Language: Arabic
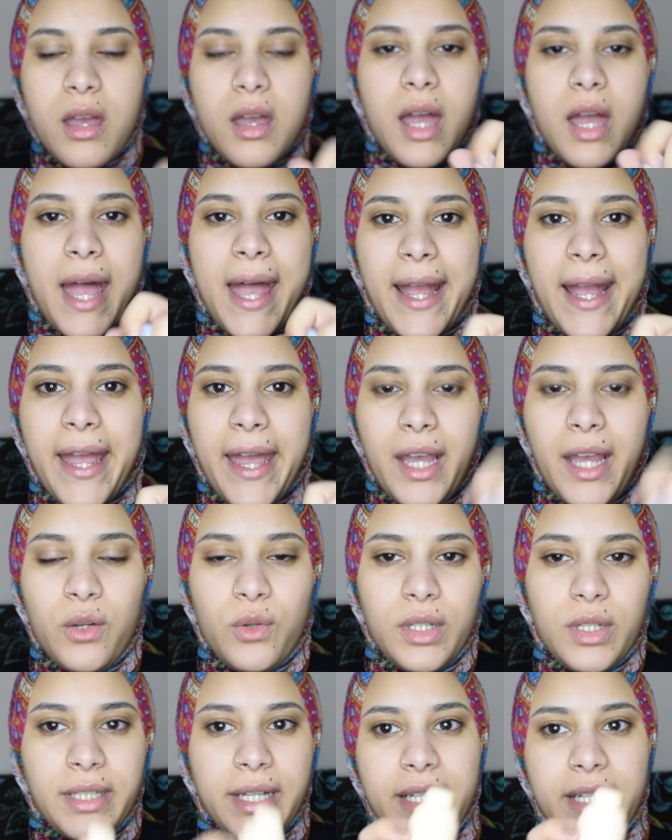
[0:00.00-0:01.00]
حاجه حلوه
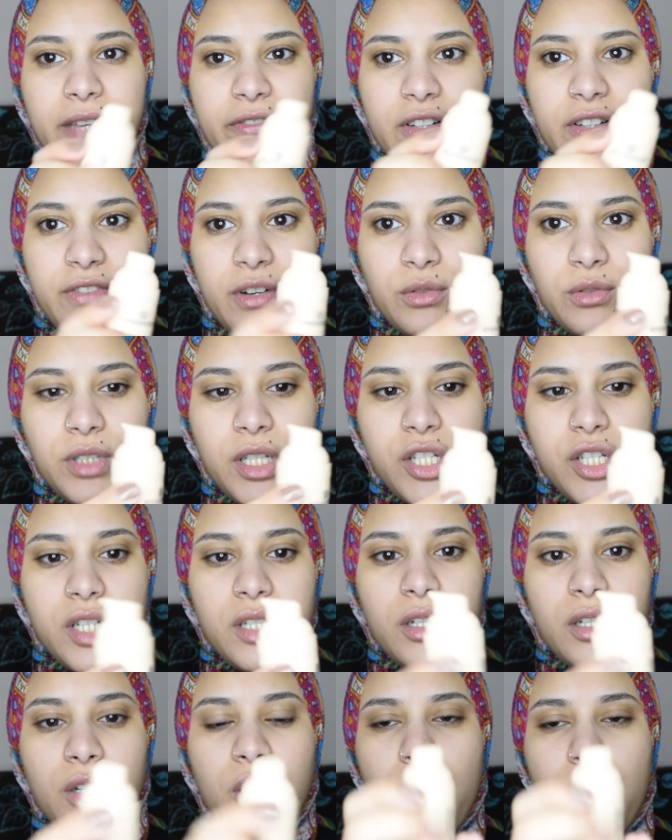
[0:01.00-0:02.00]
تانية في الفاونديشن
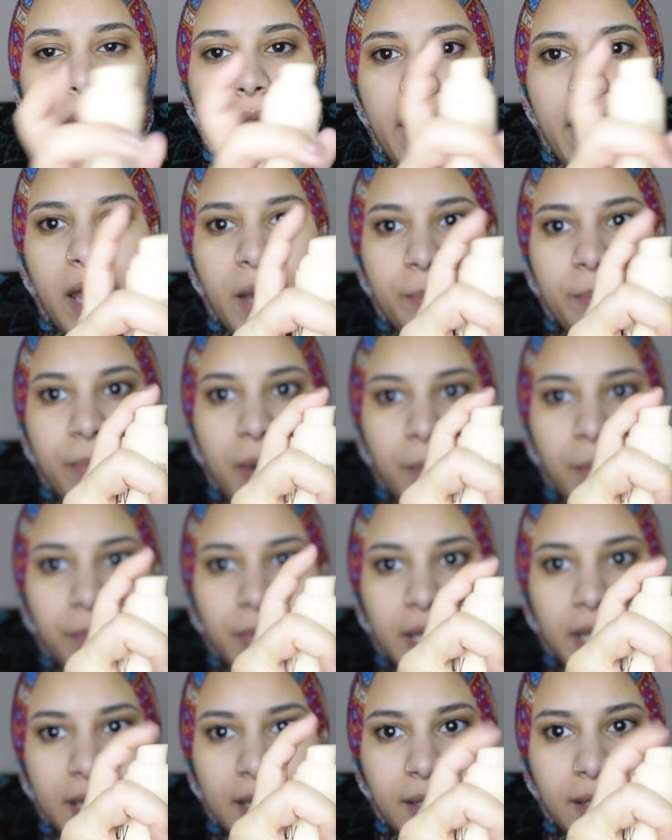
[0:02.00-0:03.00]
ان هو جاي ببامب
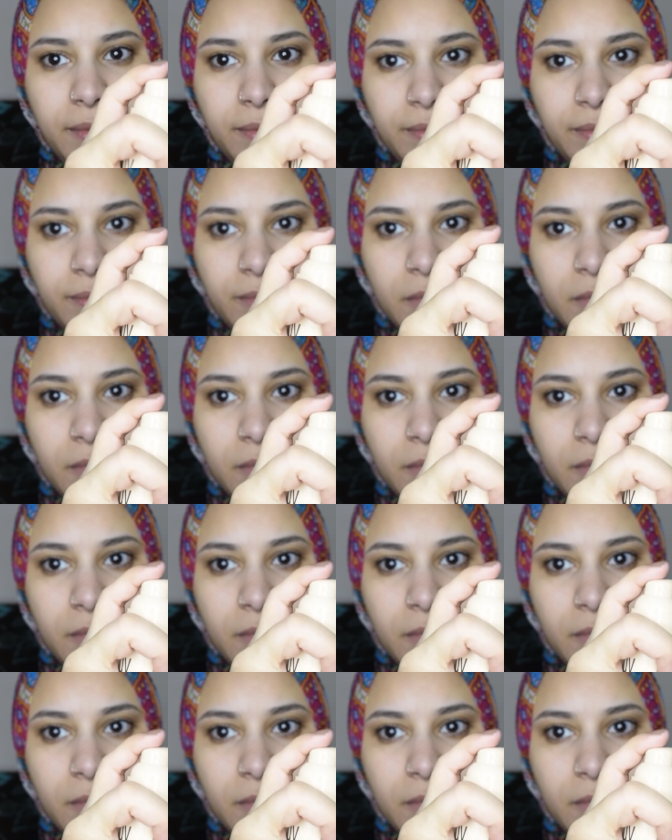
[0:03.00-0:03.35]
كده